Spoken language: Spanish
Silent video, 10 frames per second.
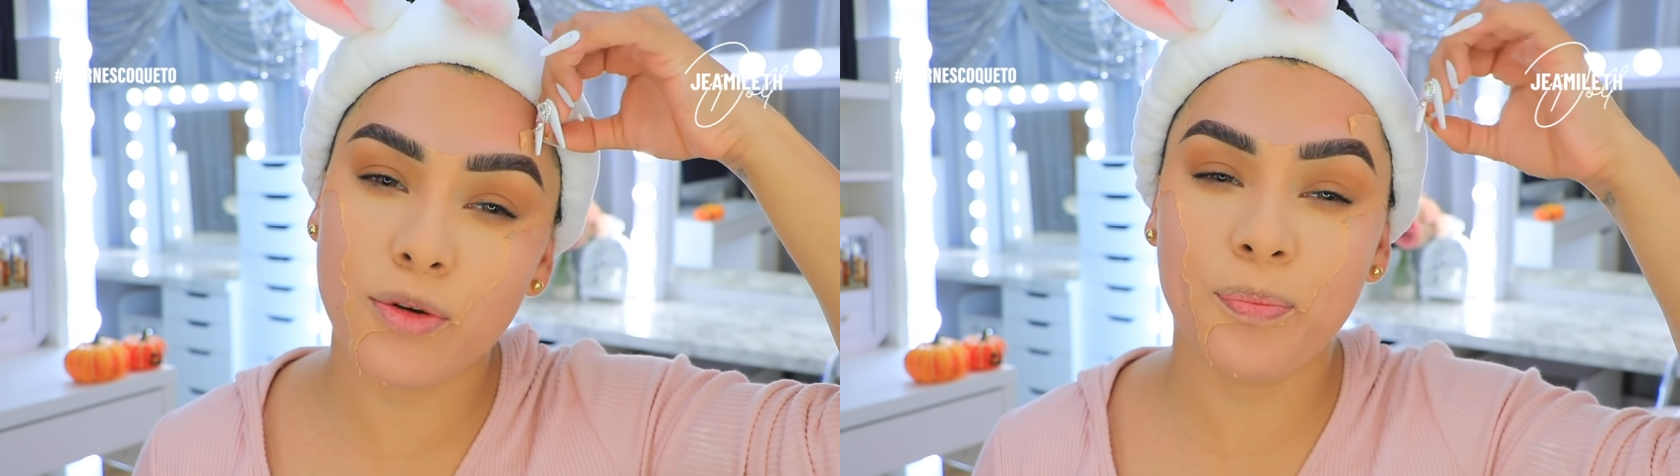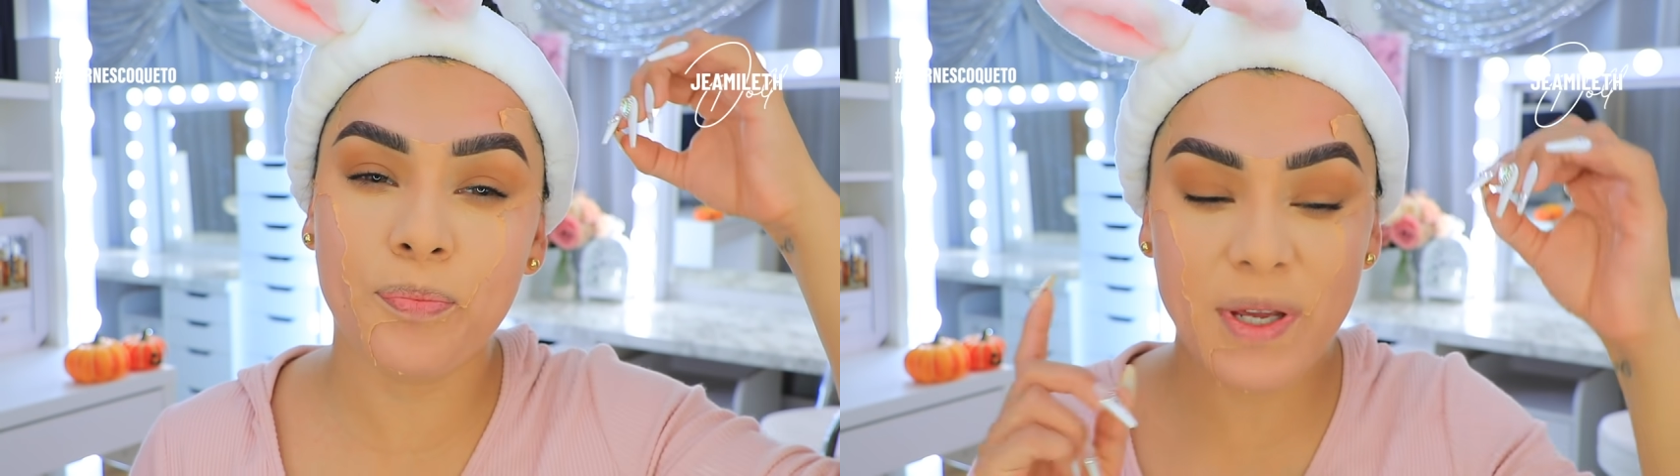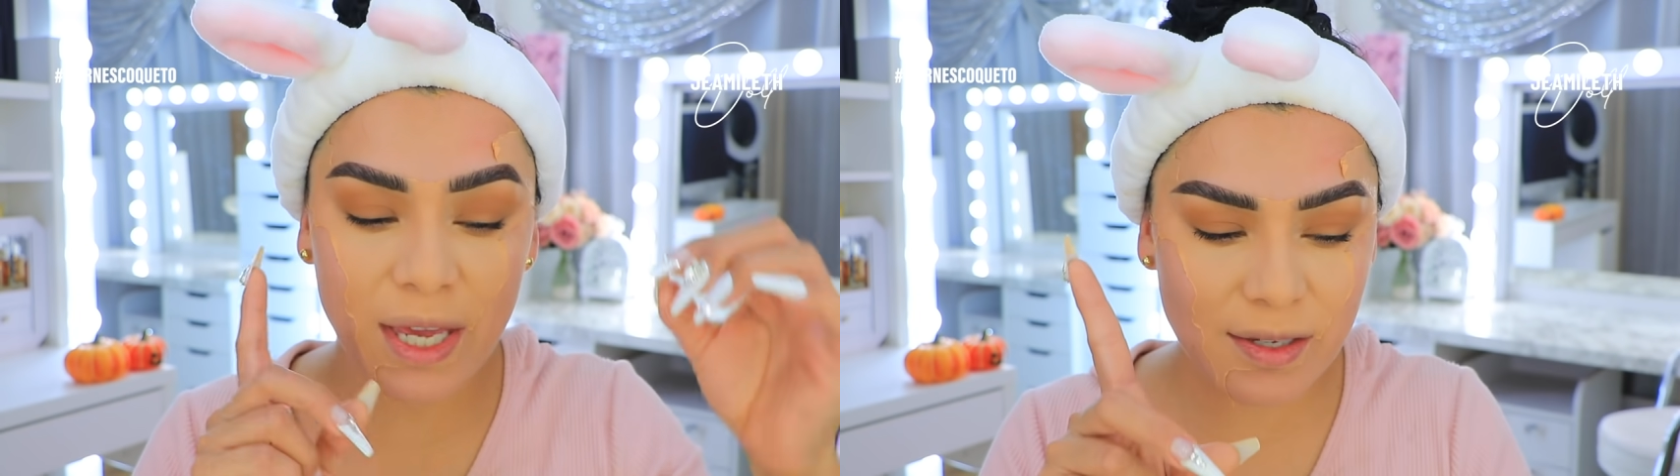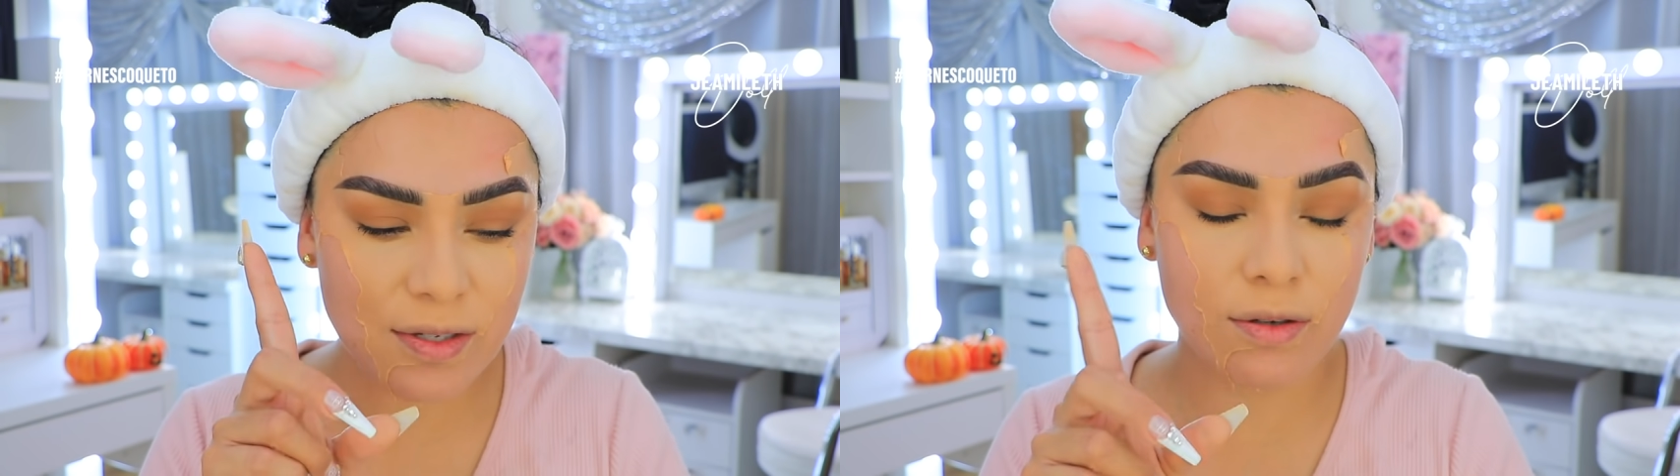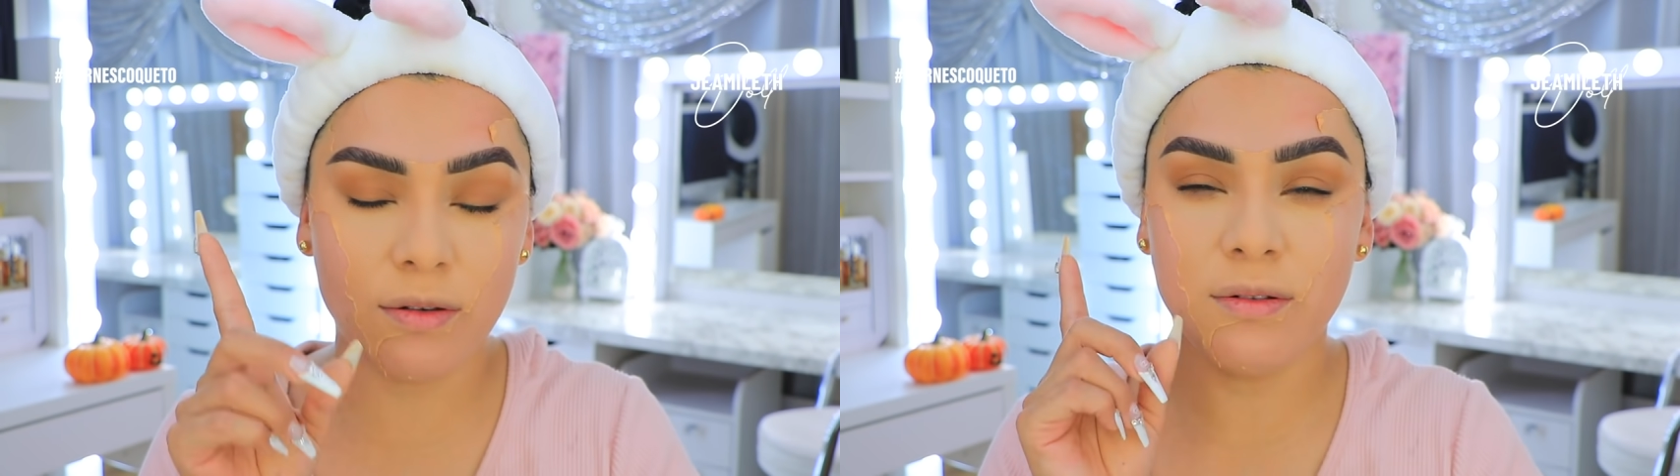Yo
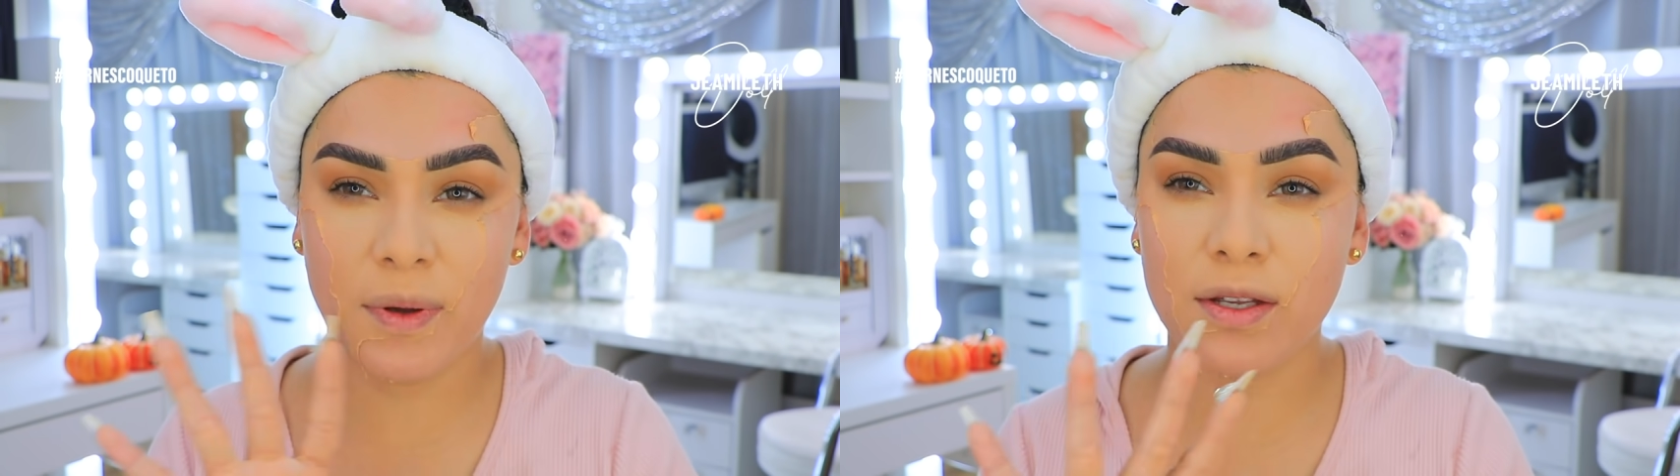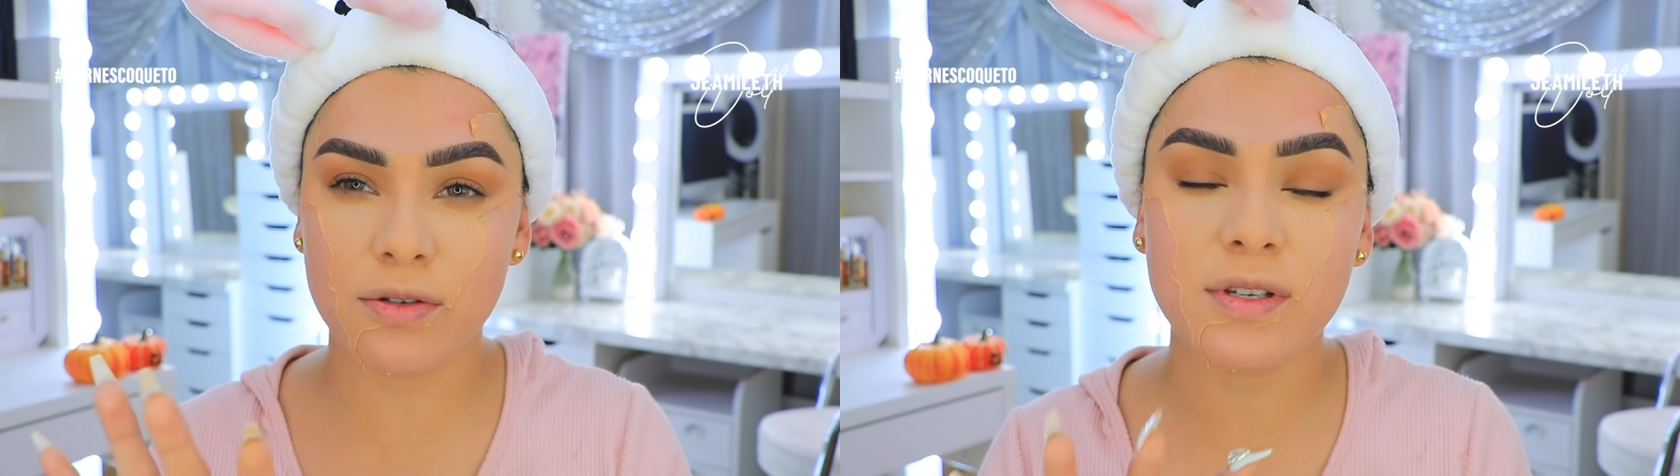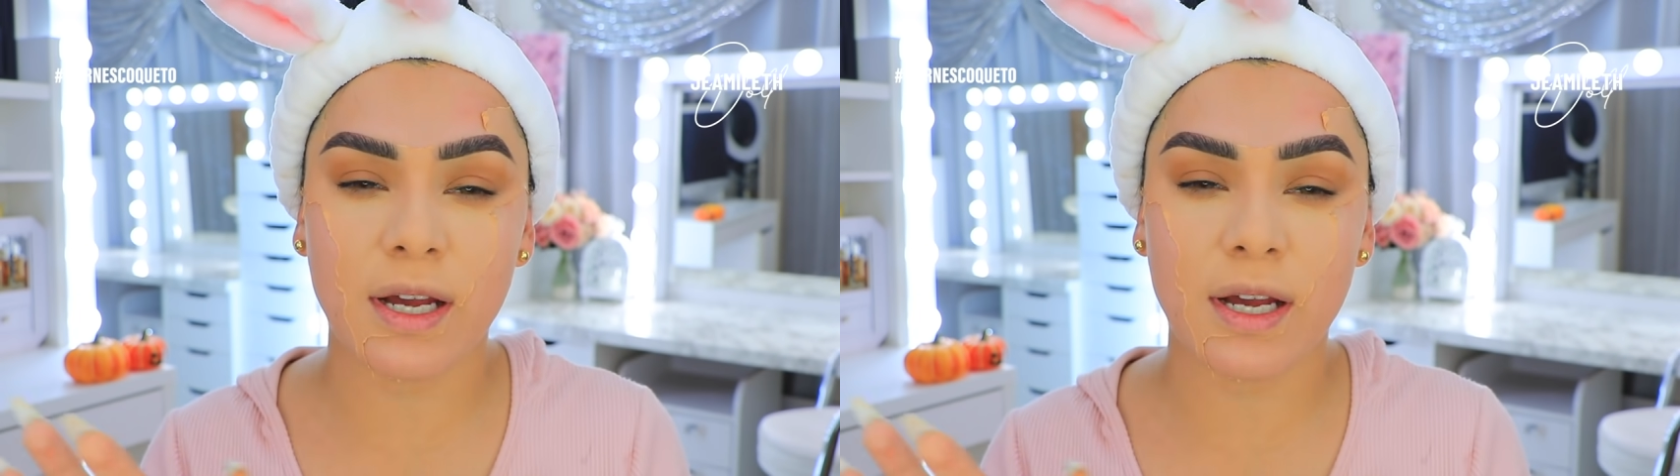pienso, pienso